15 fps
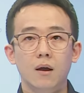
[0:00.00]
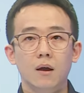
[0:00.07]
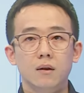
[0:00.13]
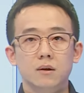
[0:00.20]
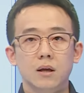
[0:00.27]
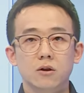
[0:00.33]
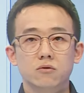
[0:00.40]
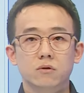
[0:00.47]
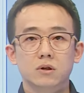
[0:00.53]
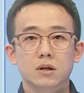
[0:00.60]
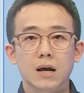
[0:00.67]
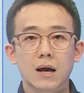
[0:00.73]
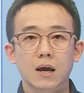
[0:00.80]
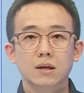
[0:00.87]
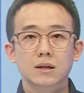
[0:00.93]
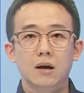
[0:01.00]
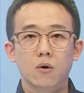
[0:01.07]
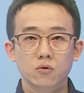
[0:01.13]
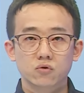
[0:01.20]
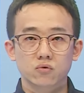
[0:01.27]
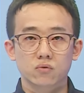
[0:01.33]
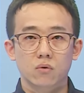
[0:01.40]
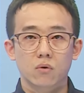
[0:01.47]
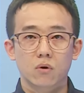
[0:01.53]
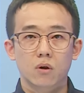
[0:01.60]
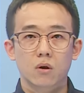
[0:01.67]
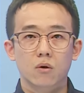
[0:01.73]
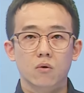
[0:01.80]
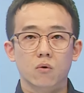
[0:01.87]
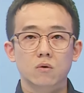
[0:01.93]
내륙의 강이나 호수,
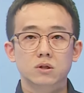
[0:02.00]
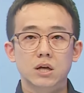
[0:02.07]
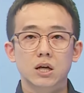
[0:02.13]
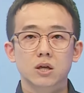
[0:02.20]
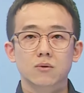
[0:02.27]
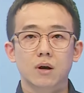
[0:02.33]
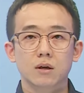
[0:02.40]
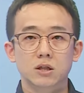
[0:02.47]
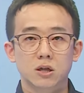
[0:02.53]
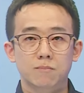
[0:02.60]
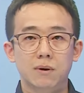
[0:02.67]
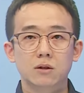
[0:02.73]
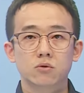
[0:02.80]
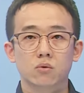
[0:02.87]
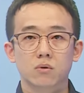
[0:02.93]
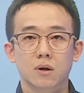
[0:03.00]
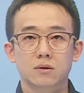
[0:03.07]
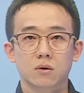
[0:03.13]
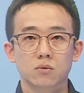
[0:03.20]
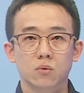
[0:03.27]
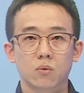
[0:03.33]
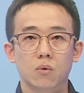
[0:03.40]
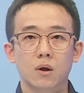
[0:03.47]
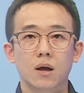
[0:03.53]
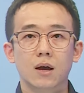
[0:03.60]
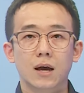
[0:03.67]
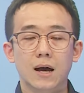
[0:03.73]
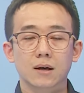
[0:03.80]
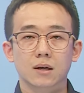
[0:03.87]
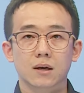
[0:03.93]
골짜기와 인접한 도로에서도
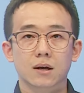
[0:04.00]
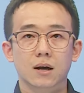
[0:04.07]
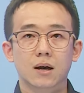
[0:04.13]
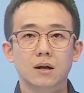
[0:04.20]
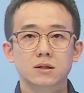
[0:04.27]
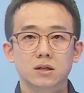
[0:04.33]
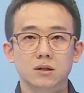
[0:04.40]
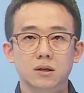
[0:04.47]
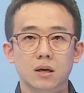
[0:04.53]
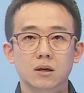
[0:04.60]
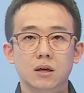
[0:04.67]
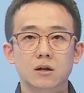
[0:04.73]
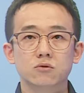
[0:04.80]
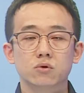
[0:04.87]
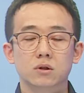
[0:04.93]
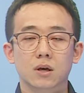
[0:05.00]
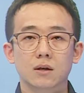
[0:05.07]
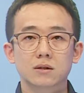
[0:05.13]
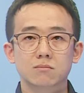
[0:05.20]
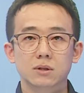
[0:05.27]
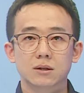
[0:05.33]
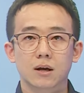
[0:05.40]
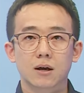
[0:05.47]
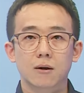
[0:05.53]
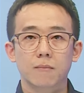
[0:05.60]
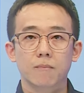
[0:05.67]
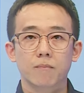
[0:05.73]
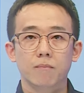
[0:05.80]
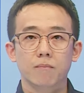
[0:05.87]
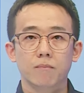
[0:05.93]
안개가 짙게 낄 수 있겠습니다.
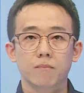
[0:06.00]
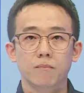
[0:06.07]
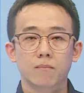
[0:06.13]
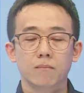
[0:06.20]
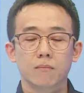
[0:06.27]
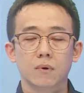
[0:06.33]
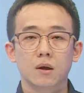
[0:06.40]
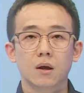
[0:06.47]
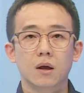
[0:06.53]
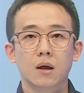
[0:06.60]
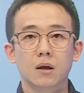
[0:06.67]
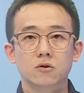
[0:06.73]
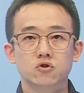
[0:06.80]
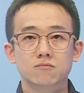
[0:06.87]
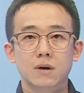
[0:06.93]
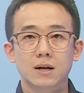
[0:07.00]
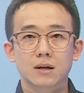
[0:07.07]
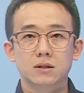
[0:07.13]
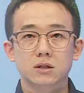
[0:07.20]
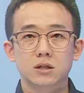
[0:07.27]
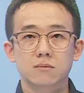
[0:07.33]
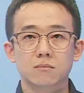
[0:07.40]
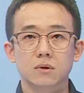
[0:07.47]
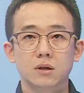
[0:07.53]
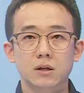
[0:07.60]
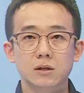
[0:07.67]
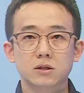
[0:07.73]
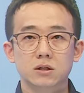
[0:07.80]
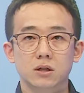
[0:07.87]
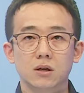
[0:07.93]
주말 아침
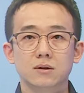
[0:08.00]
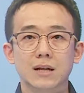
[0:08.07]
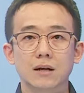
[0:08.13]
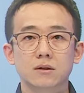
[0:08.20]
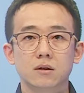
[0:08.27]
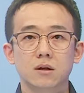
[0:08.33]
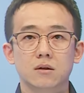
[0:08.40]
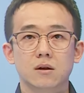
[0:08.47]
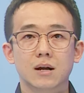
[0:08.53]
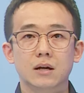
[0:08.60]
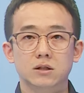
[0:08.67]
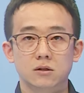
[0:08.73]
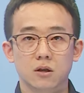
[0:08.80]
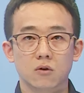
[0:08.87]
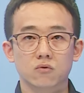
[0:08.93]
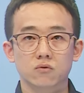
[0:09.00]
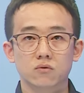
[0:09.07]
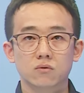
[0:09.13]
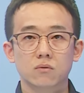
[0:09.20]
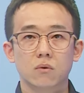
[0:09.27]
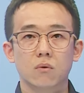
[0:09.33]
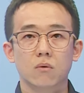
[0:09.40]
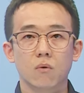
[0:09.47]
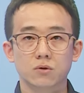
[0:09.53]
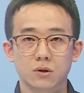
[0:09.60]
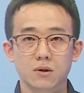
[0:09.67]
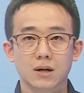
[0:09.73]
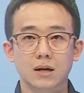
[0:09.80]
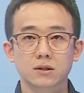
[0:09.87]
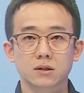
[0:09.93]
일찍 나들이를 가실 경우
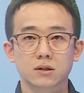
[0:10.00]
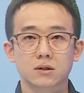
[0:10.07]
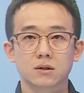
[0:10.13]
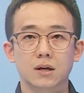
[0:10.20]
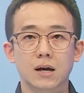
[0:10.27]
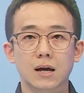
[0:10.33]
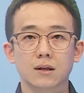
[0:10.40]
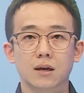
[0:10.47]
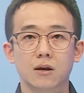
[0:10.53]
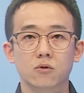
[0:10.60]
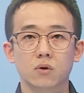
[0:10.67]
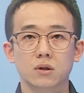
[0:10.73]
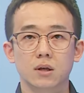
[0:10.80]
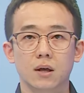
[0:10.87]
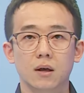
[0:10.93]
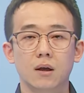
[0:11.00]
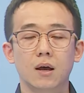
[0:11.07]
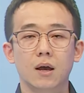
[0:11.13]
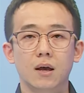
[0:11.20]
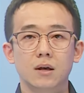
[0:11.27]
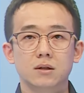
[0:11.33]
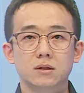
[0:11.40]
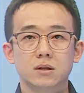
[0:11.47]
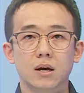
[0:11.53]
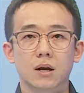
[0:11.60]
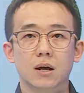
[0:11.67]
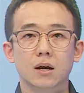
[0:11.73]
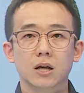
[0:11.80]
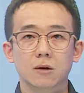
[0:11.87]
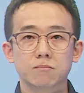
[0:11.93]
오전까지는 안개로 인해
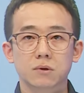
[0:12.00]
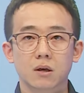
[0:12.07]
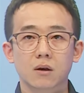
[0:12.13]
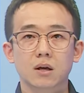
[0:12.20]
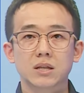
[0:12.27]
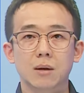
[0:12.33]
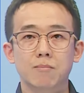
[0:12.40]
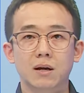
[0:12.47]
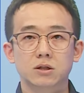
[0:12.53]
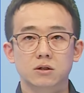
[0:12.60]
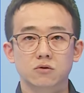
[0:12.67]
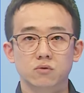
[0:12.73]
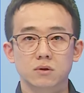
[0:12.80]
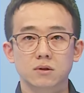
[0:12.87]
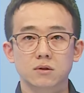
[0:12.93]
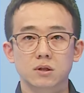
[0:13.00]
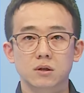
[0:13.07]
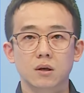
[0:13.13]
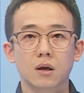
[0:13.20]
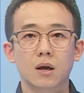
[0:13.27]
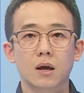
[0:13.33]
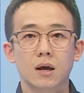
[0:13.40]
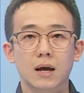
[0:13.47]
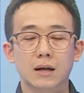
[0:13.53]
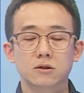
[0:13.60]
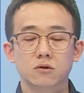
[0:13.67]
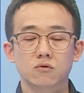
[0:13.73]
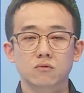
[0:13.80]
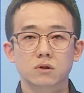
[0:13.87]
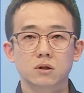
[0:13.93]
시야가 급격히 나빠질 수 있으니
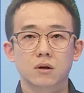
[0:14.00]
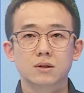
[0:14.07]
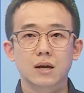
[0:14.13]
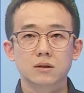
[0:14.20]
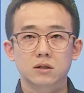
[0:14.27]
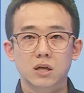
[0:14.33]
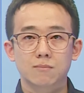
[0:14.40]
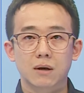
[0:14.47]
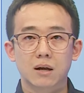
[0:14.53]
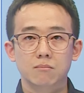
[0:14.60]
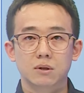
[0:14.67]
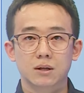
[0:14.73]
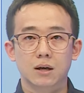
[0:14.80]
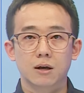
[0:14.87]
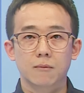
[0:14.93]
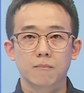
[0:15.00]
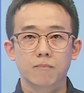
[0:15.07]
안전운전 하시기 바랍니다.